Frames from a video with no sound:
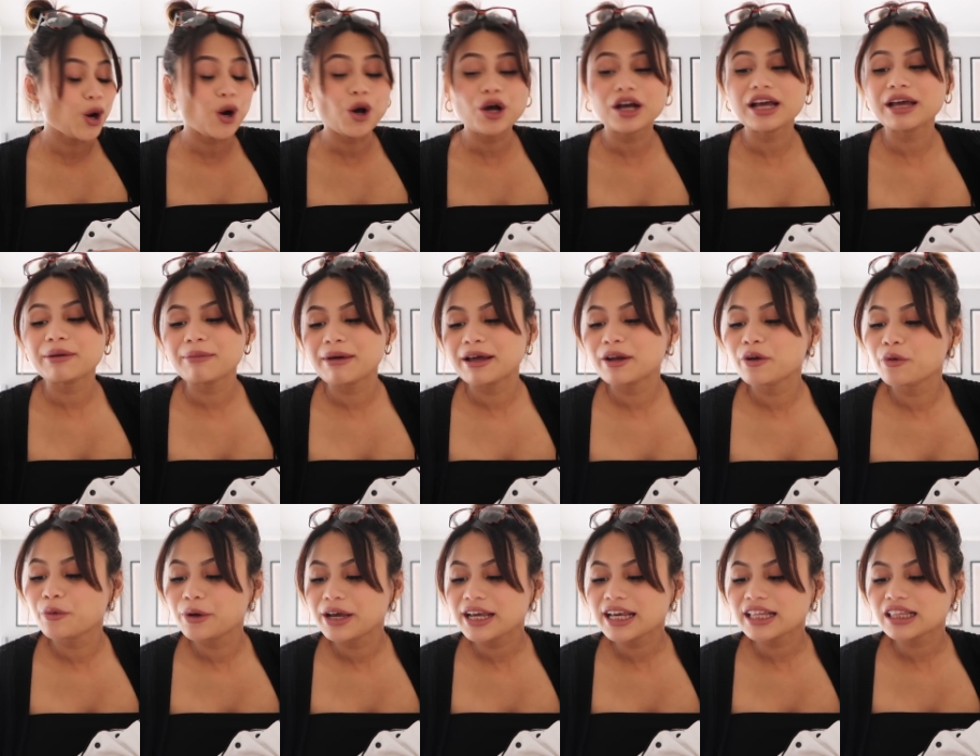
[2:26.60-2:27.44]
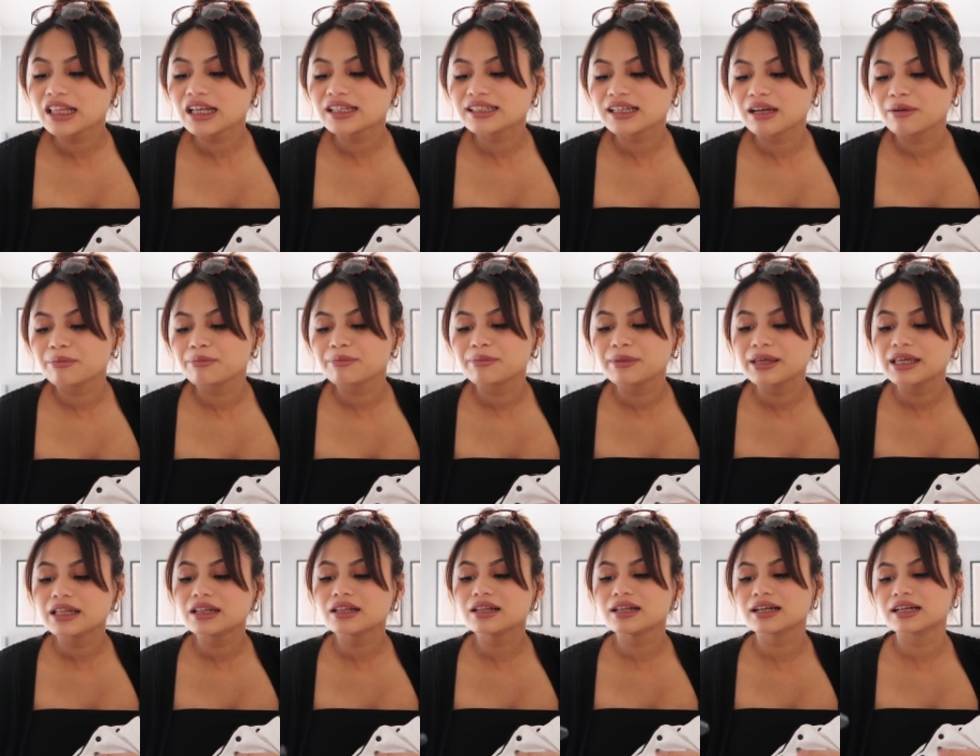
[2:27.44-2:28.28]
Oke, okay, by the way kita
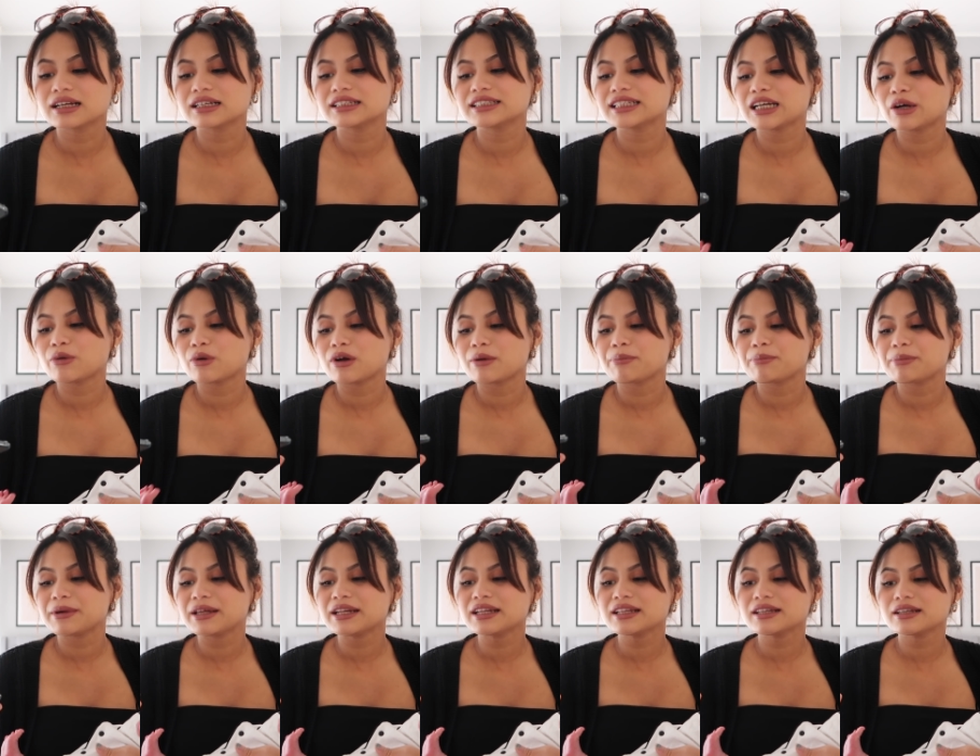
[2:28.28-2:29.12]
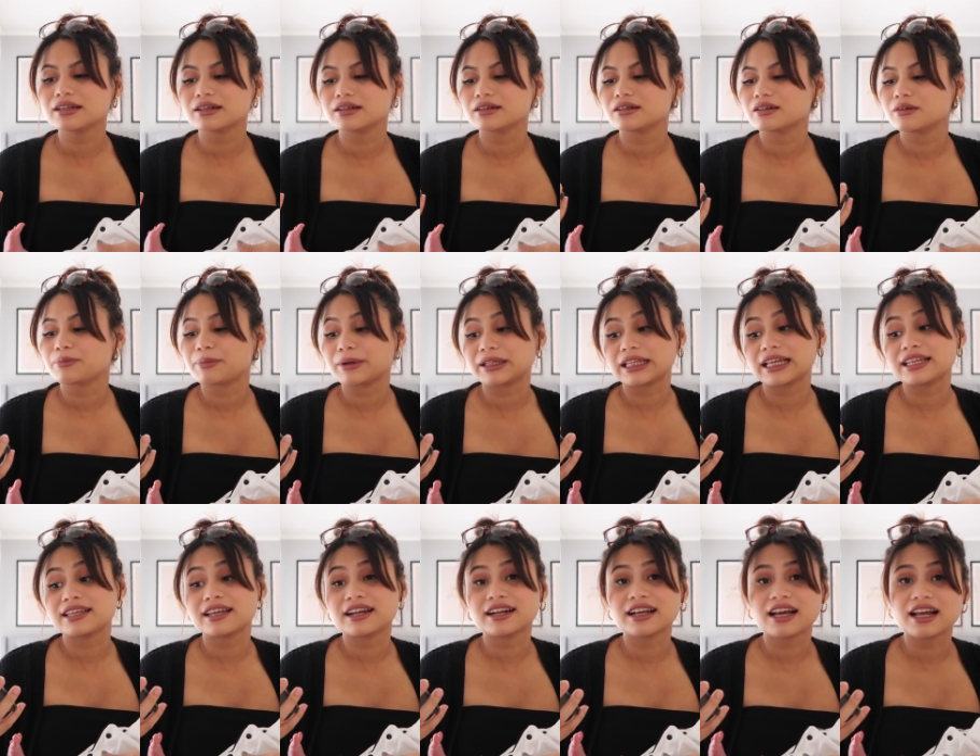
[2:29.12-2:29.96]
sambil ngejawabin uh,
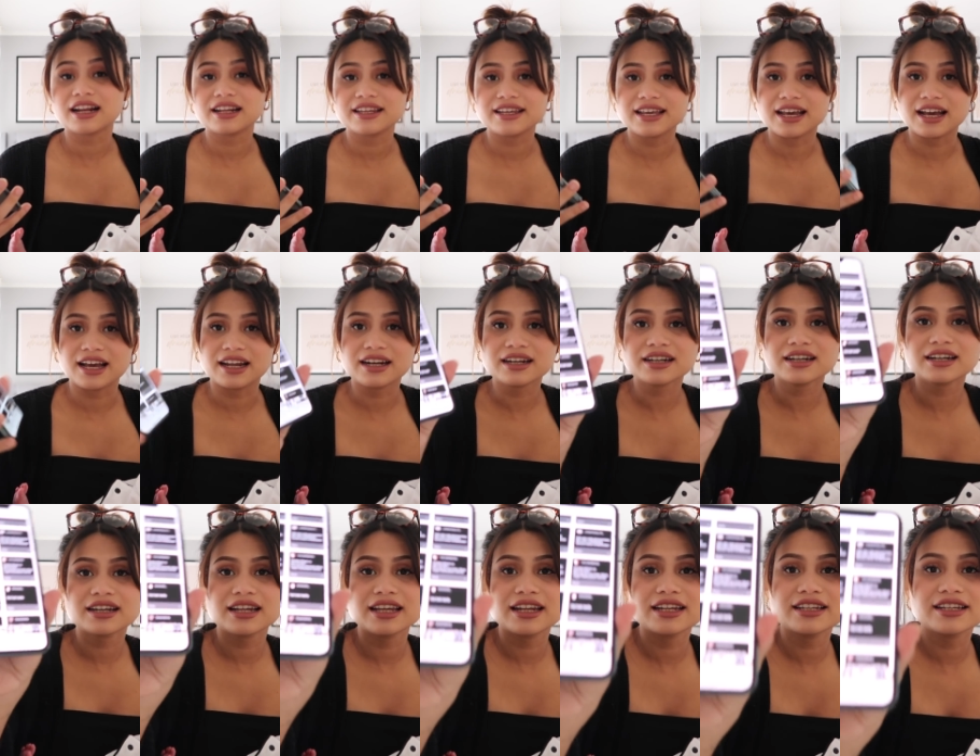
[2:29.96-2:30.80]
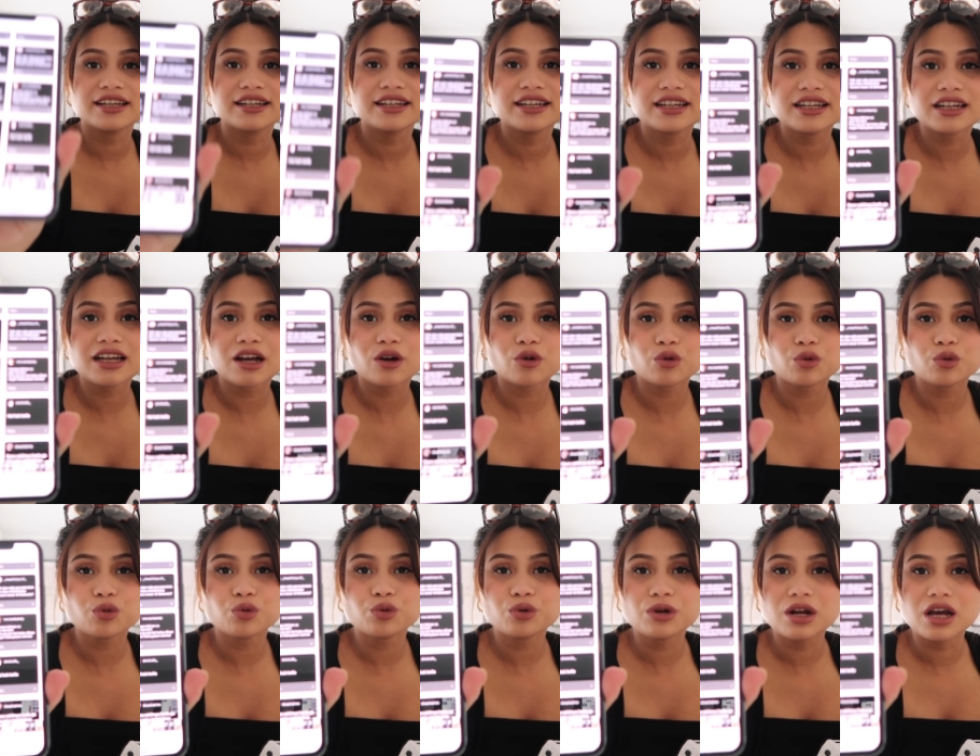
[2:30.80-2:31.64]
pertanyaan kalian. Ini, jadi ini
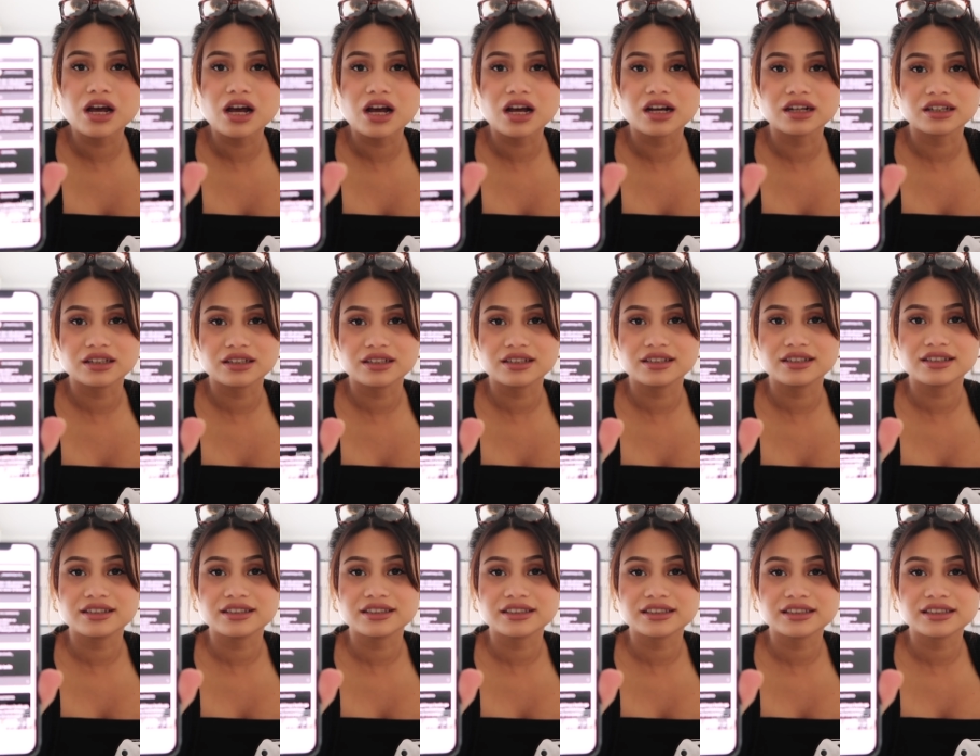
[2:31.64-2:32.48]
aku udah nge